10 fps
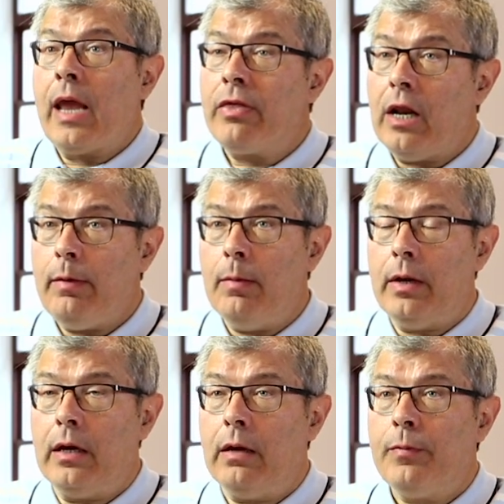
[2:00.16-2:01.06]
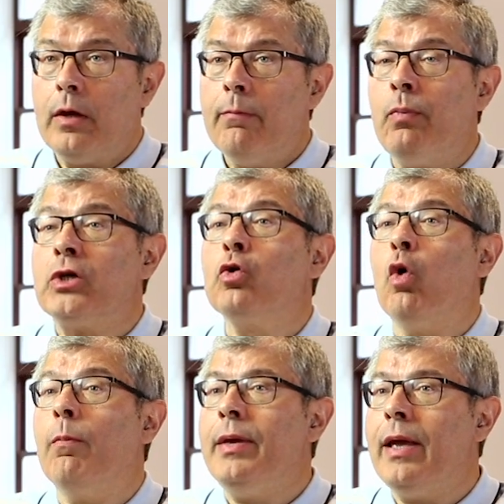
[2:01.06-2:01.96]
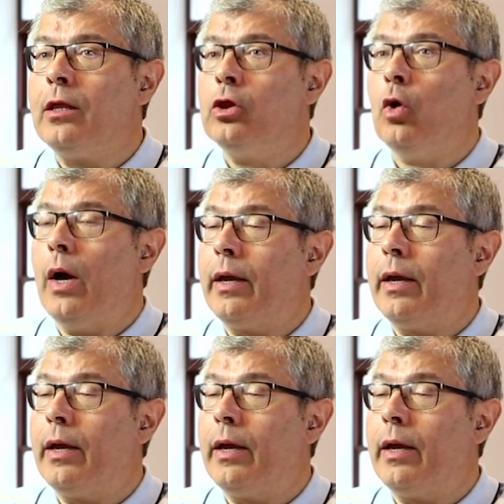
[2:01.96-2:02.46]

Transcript: ¿Qué hace la Biblia? Pues copiando